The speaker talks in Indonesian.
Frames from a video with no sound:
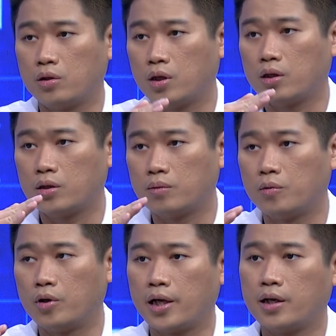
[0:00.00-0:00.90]
dia
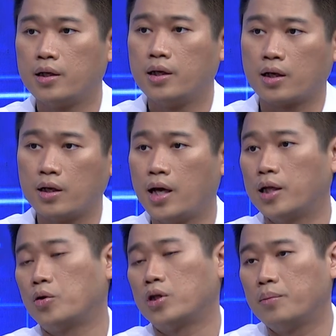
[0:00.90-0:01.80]
mulai
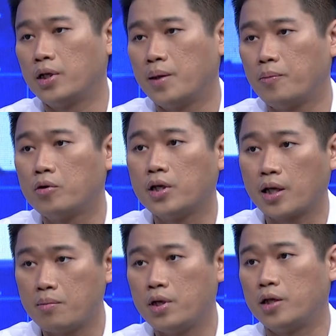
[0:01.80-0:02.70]
rendah atau kita bilang
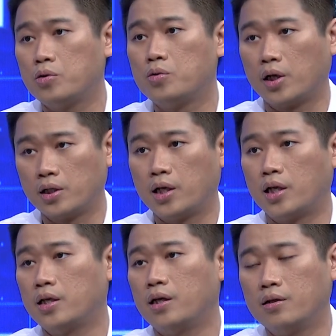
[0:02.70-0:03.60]
hipoglikemia itu juga hmm.
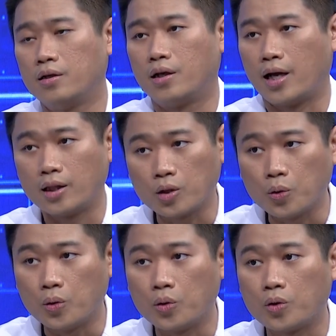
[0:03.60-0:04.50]
gejalanya
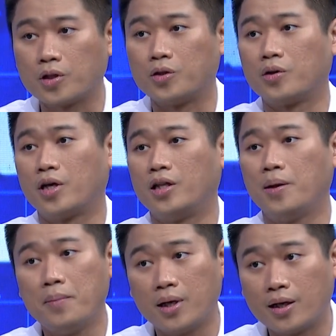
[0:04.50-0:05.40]
ngantuk gitu kan, hmm.
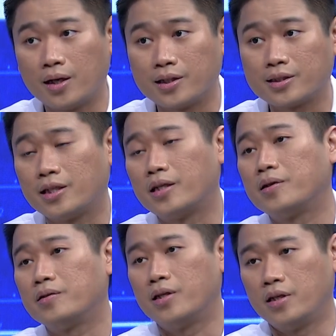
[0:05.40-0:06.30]
lemas ya.
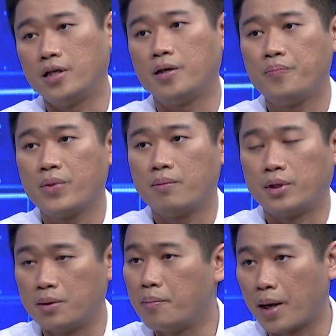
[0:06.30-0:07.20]
Jadi
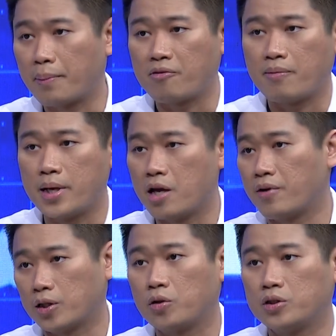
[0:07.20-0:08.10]
masih beberapa banyak
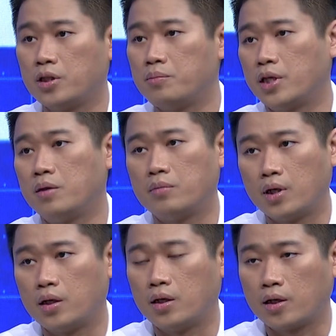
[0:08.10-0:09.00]
faktor sih yang bikin
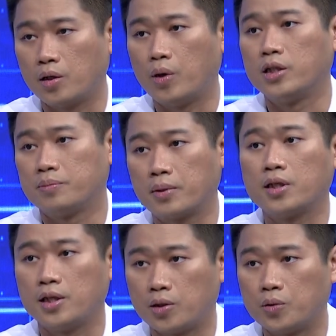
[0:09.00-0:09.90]
uh, keluhan
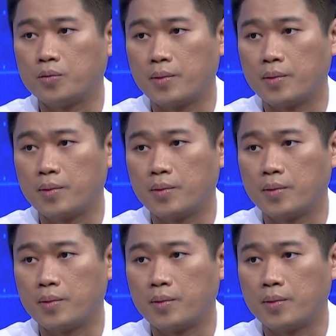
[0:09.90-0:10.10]
seperti itu.